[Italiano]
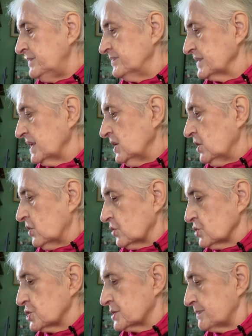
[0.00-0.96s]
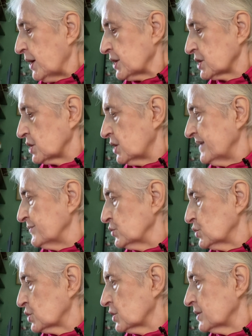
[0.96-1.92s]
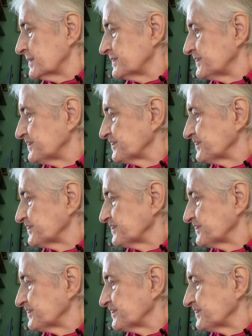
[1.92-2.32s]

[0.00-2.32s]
il loro sporco lavoro.